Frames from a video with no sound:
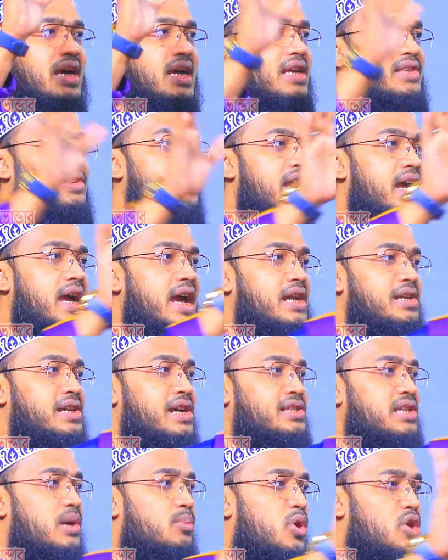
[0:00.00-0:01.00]
দেখেছে
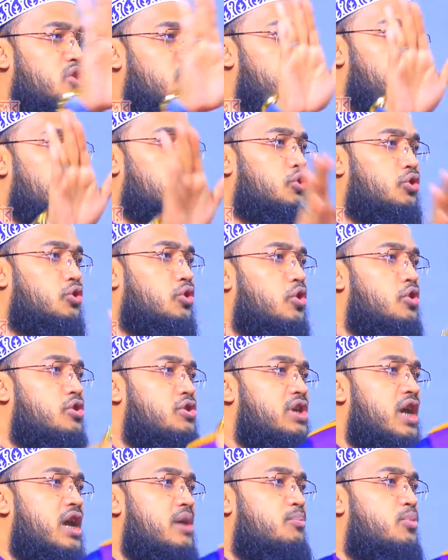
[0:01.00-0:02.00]
এটা যেমন সত্য
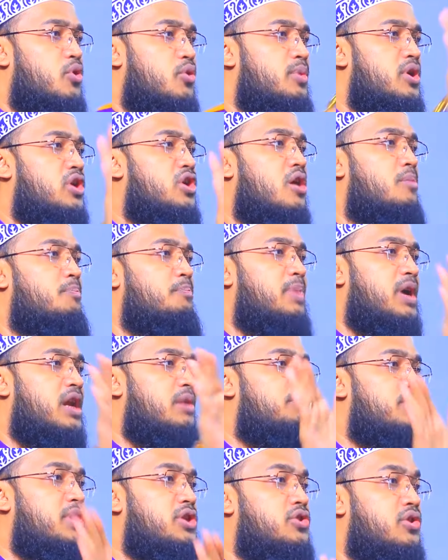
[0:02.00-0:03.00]
সেই ভূমিকম্পের
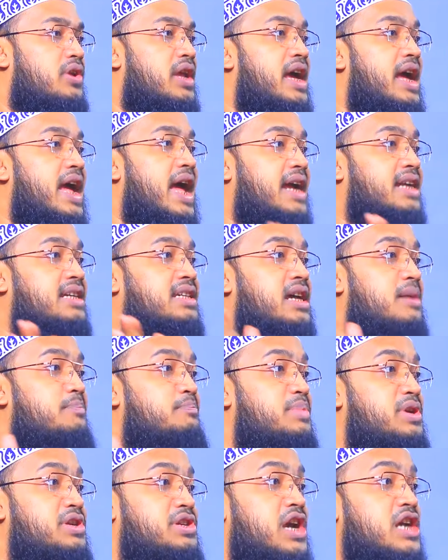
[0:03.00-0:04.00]
পিছনে একটা
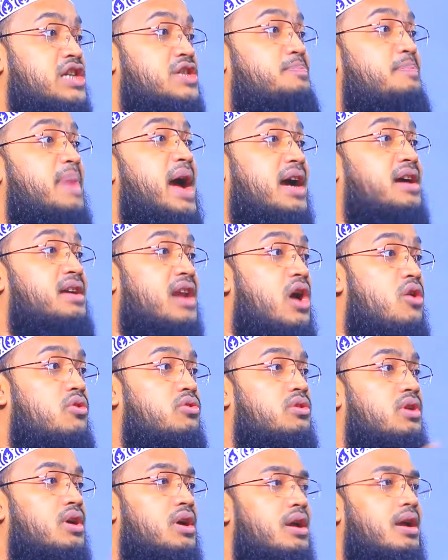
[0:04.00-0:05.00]
বিশেষ
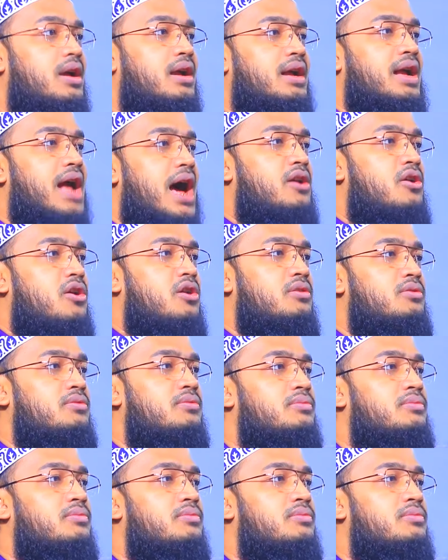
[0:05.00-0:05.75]
ব্যাকগ্রাউন্ড কারণ